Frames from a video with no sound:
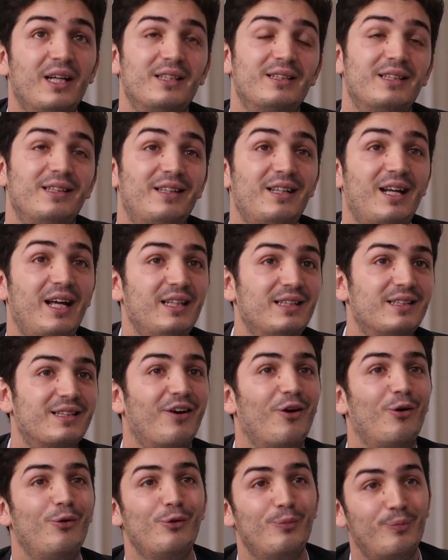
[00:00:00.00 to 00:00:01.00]
Ils, étaient là, ils disaient,
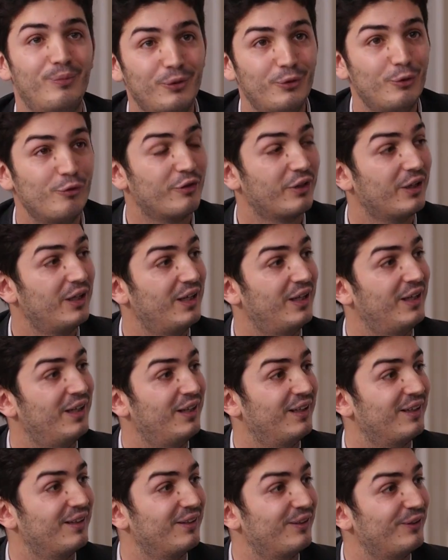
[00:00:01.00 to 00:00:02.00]
oh le pauvre,
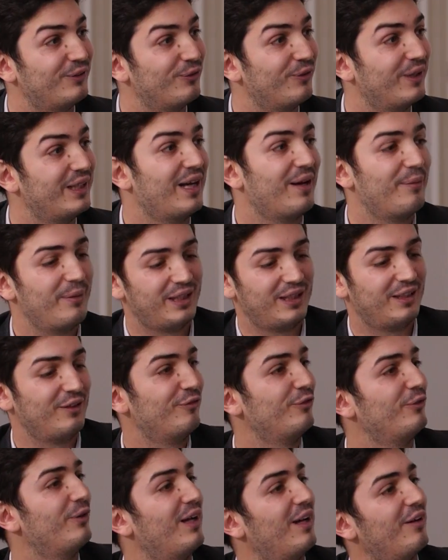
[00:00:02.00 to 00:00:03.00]
euh, tu vois, il y a un mec qui est
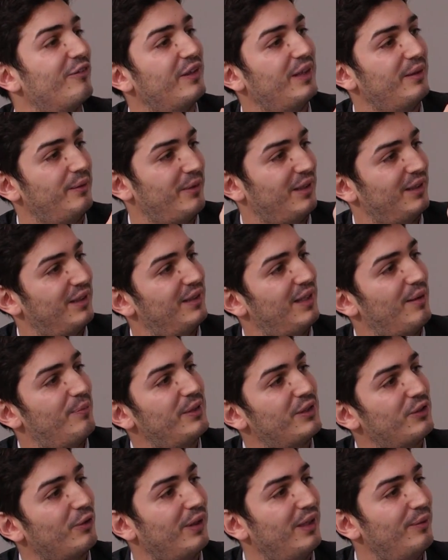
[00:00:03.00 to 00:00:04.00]
venu à la fin, il m'a tapé
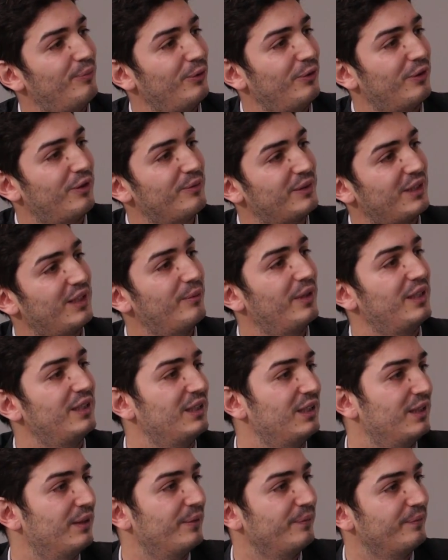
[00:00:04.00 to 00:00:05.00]
sur l'épaule comme ça, il m'a
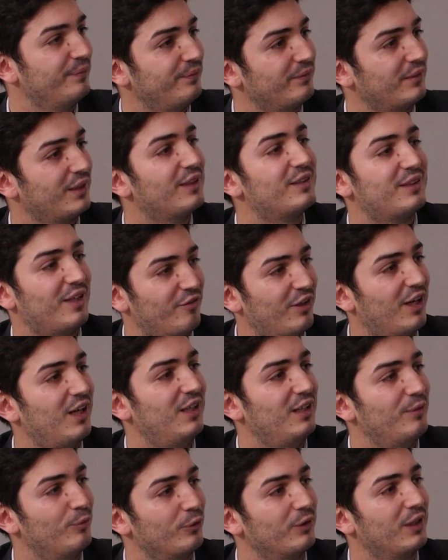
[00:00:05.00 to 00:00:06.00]
dit Ça va
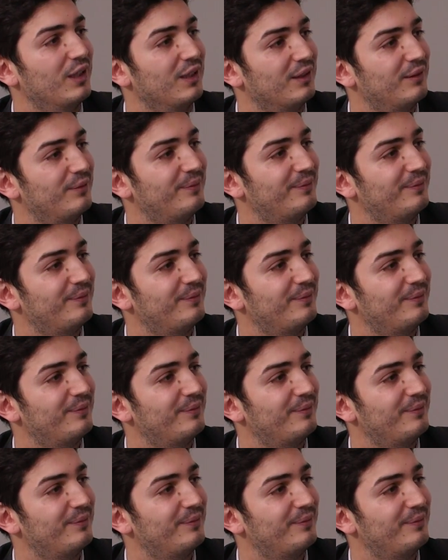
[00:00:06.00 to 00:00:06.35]
aller, mon gars.